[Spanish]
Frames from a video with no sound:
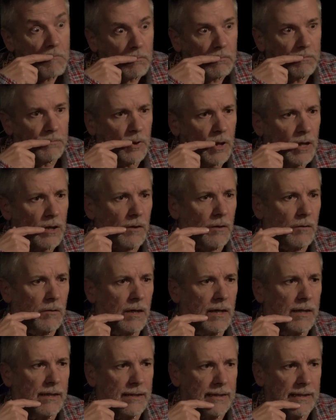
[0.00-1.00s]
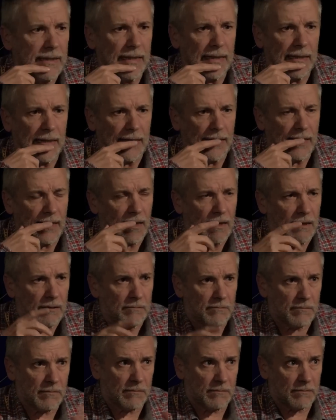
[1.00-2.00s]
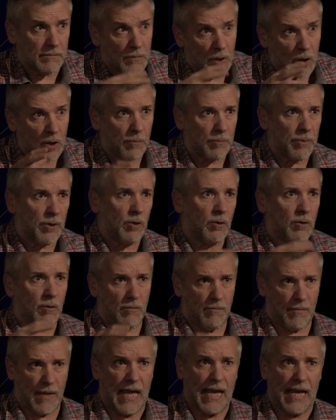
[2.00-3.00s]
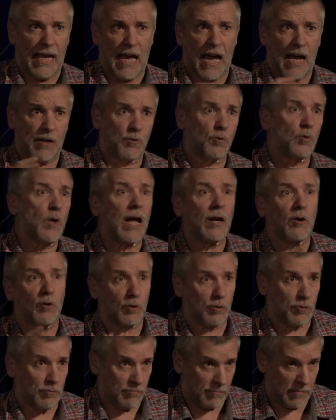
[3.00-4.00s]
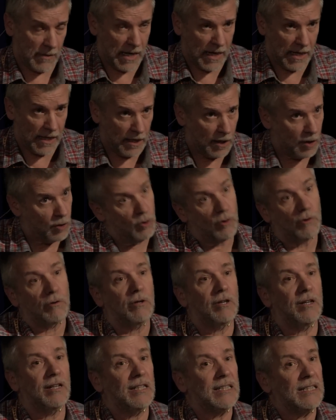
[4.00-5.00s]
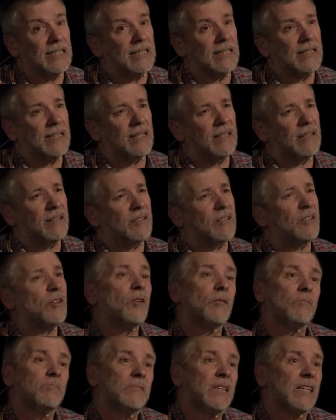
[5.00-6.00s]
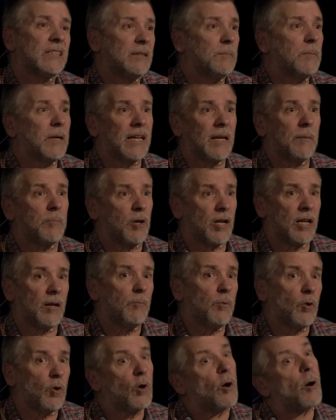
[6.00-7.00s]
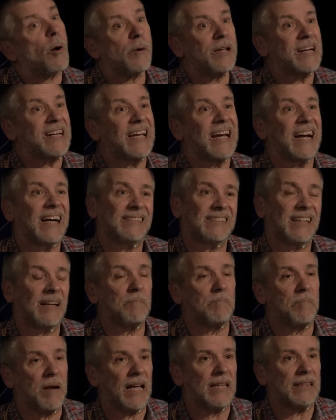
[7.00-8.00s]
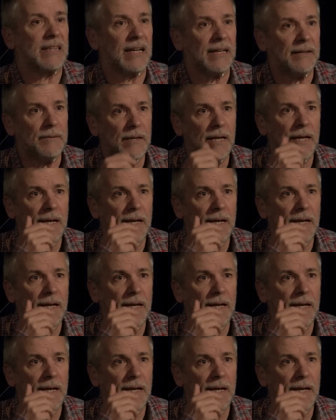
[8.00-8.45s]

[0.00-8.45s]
Bueno, este, bueno, pero eh, ayúdanos, le digo. decime que, por ejemplo, no va a haber que gastar plata